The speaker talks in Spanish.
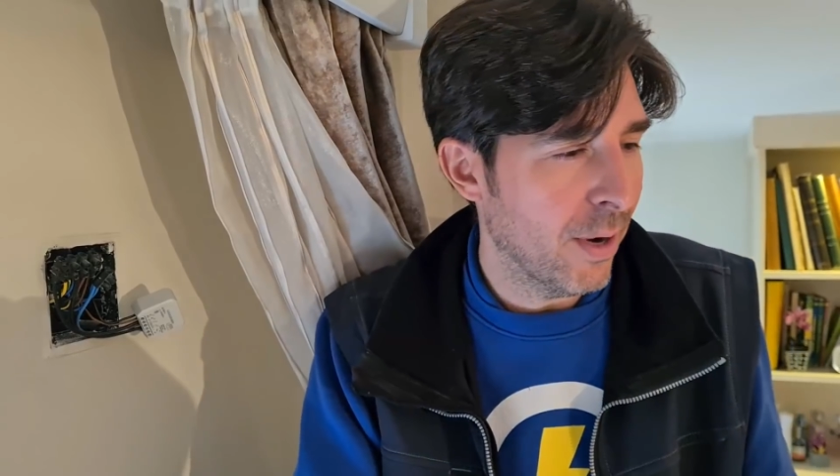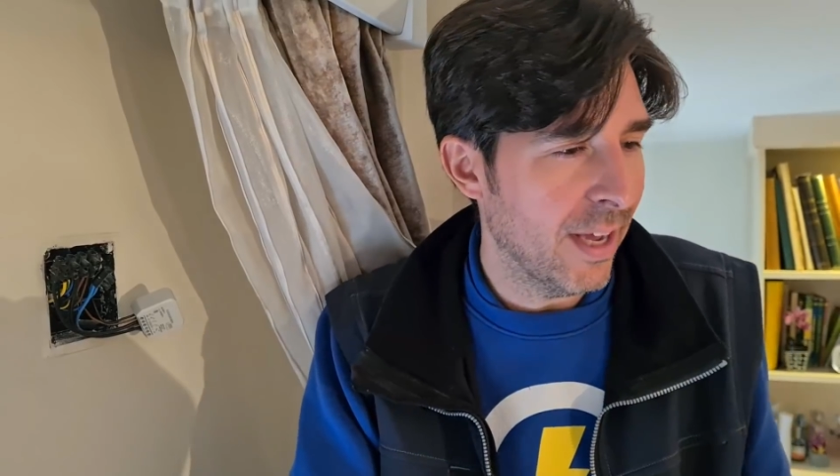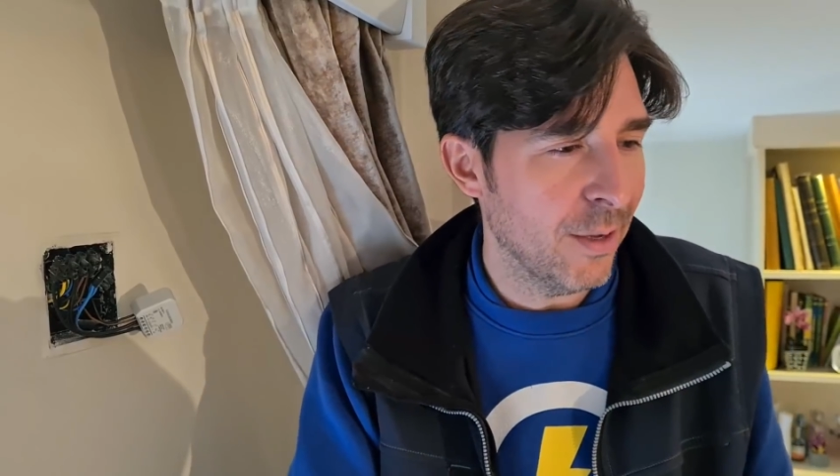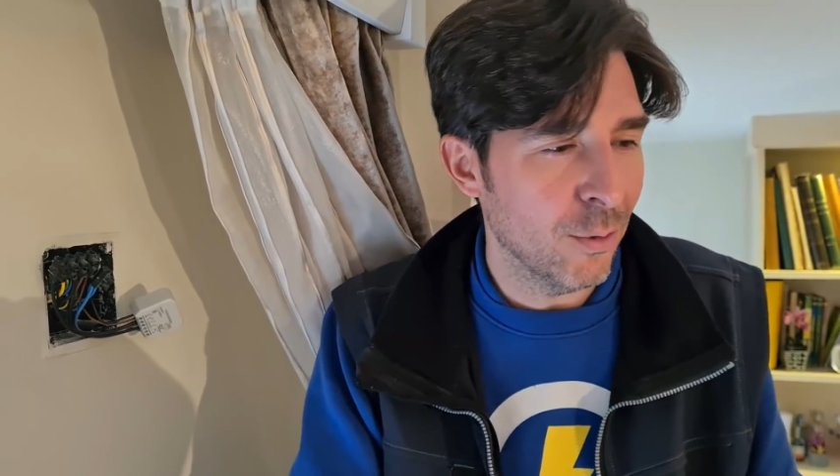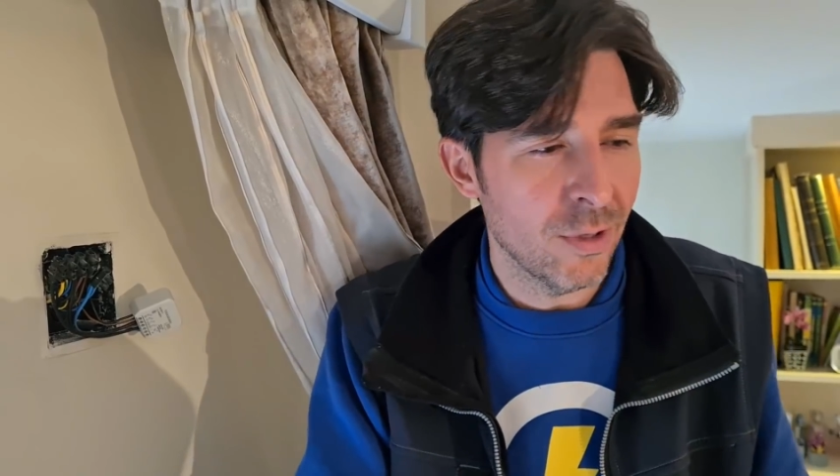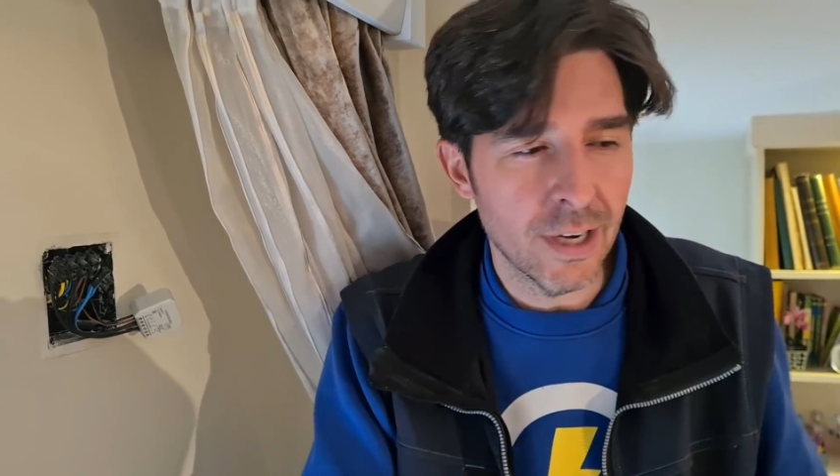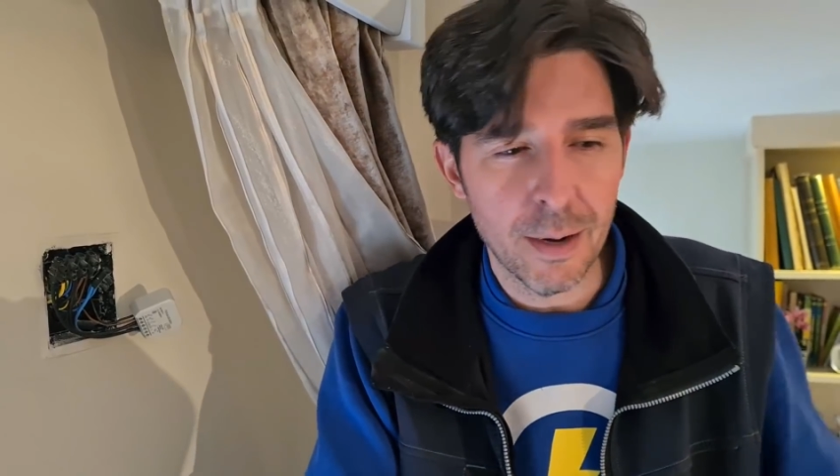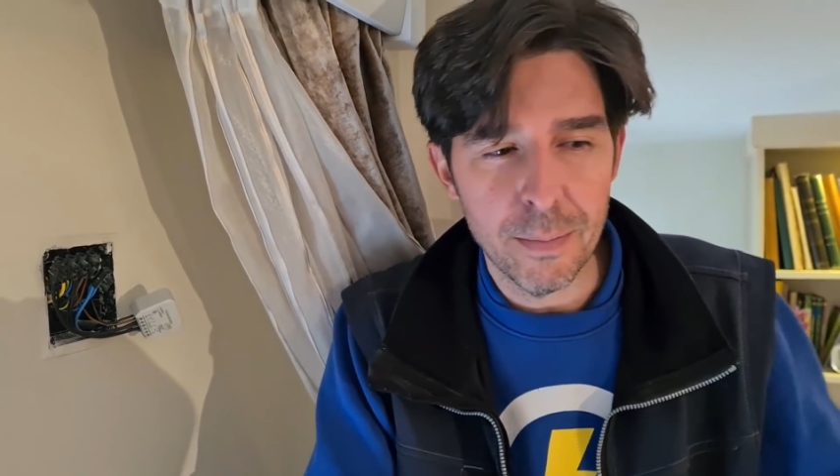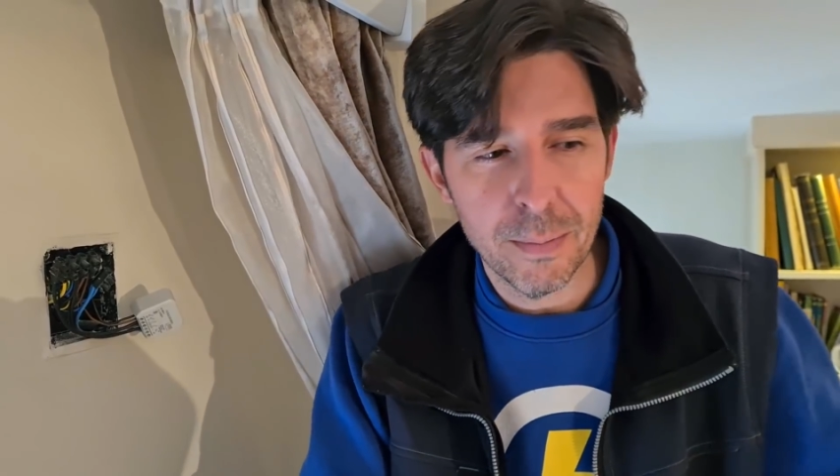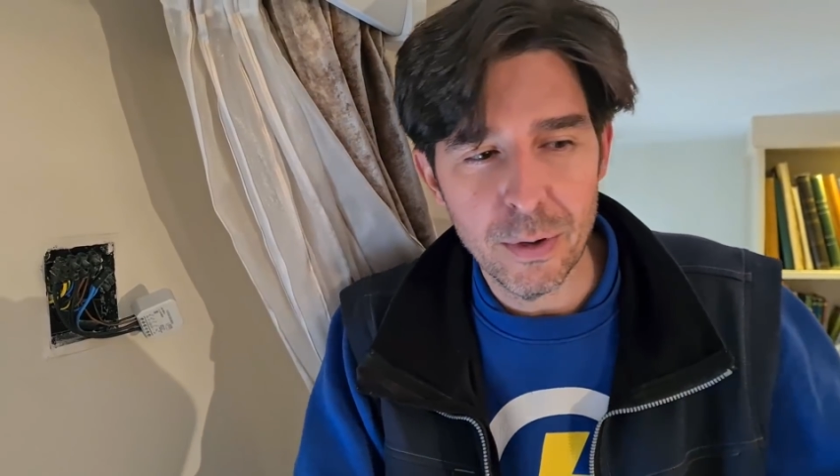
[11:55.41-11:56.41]
ahí o
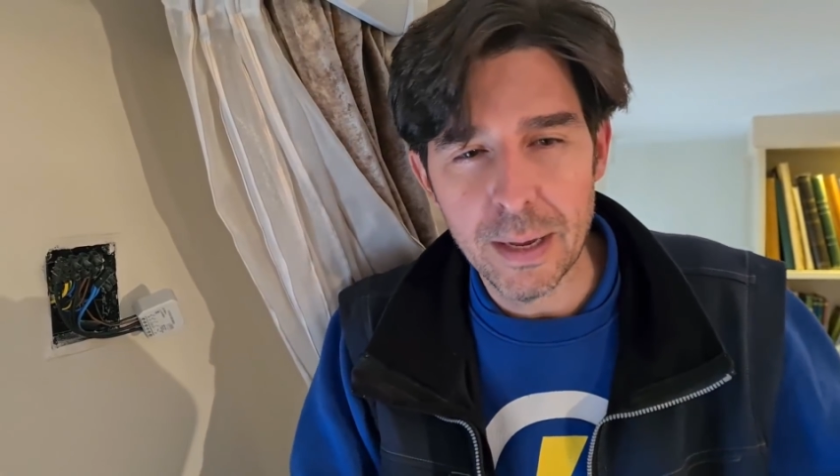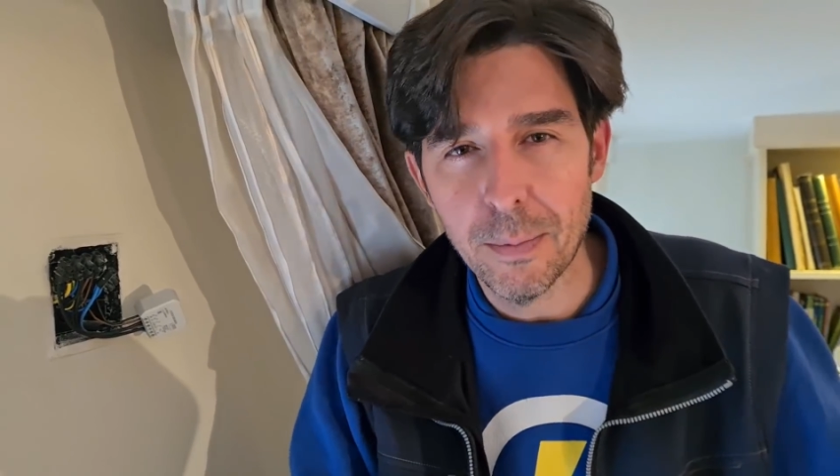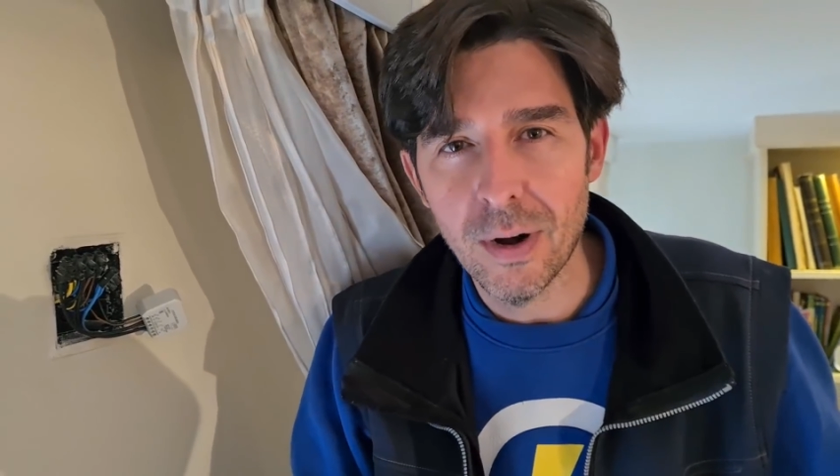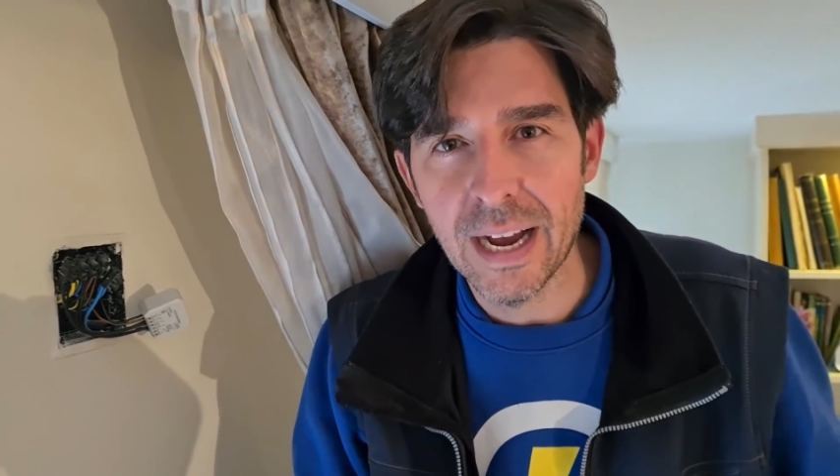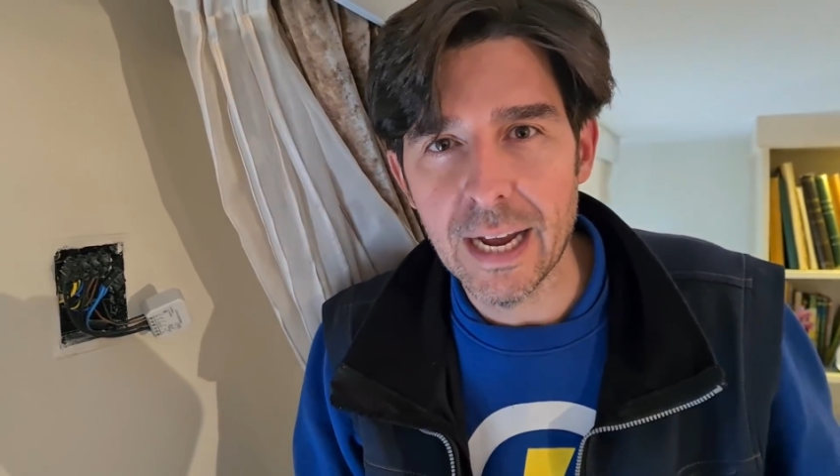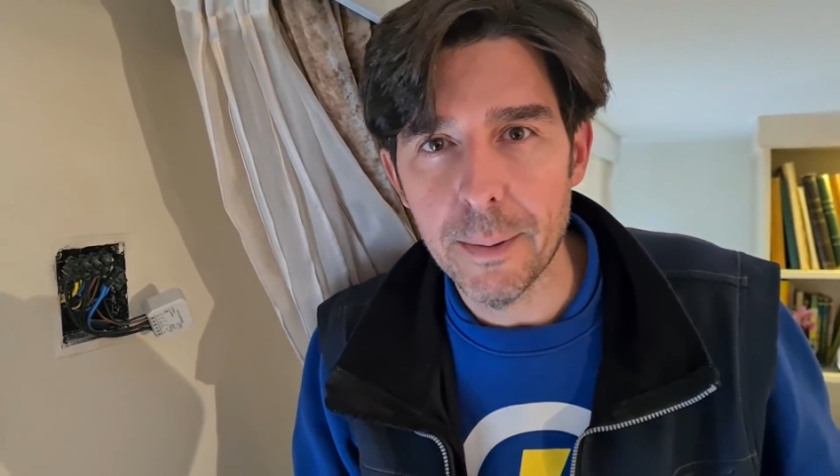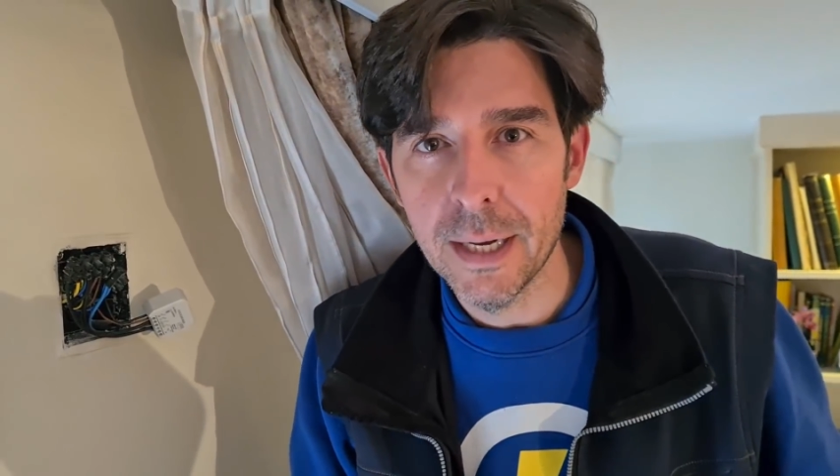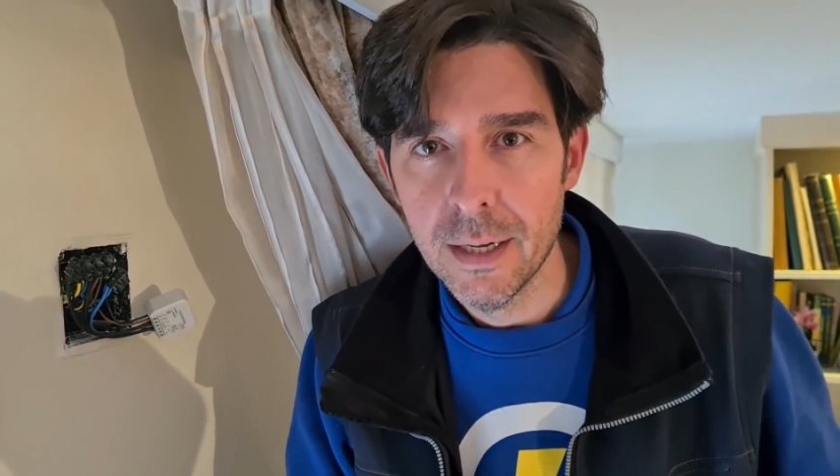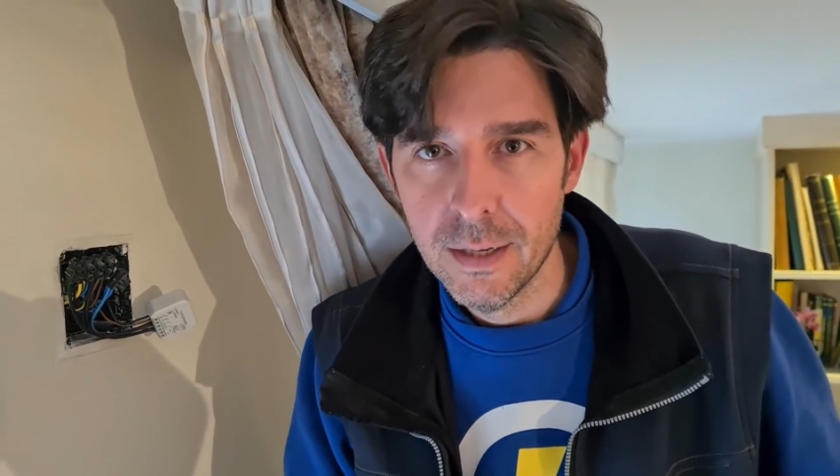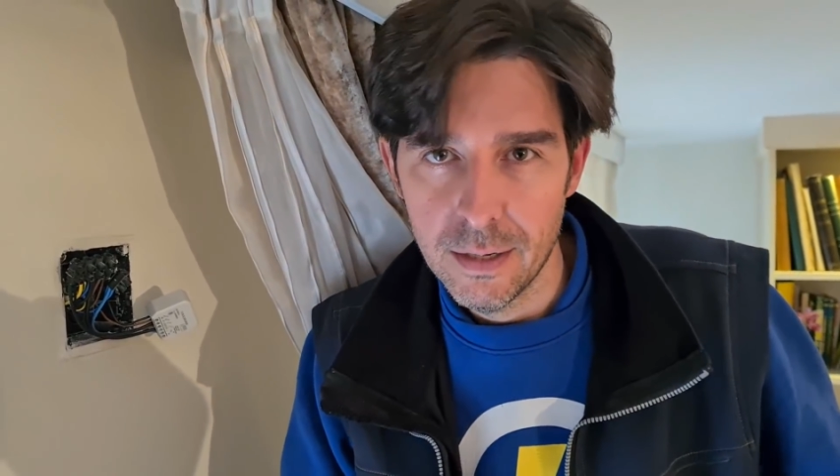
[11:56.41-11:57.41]
tirarme por ahí por la cama.